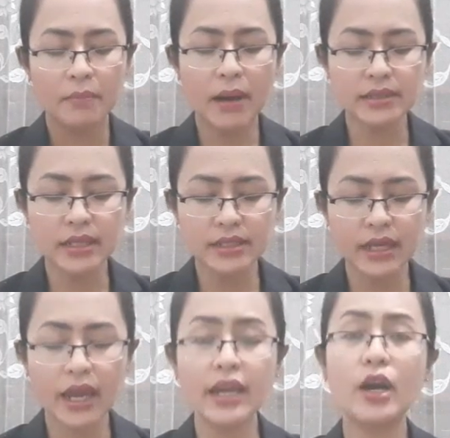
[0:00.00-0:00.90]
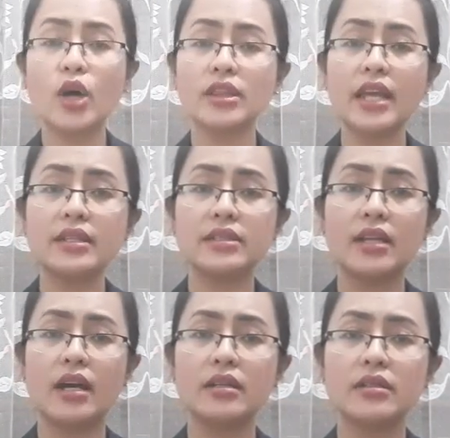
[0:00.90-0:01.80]
Pasa si ay
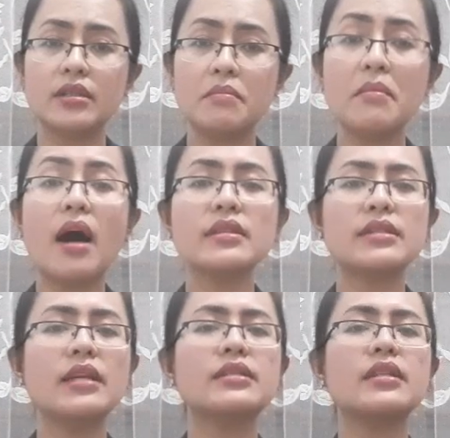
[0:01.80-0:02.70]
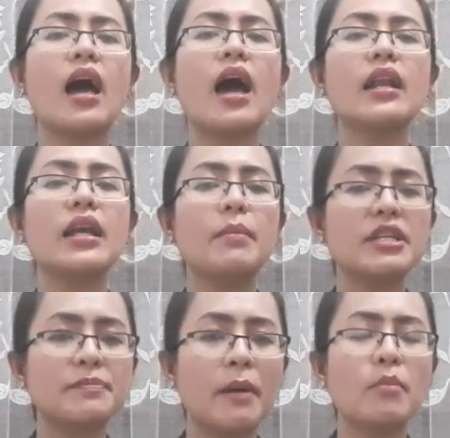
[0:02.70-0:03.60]
konteks na bangsa Israel
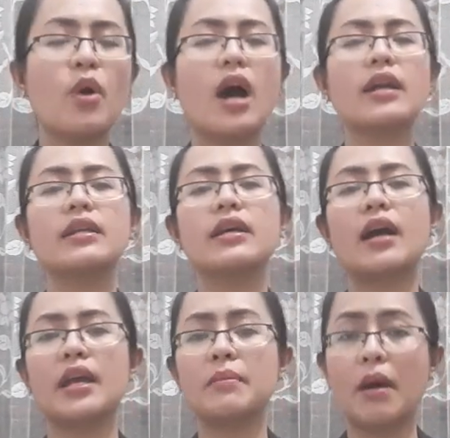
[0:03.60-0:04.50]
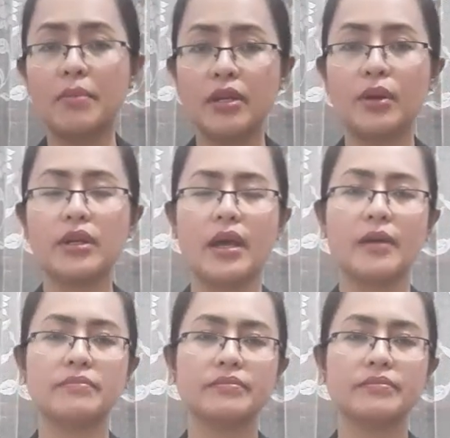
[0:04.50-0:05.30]
ibas pembuangan dengan i Babilonia.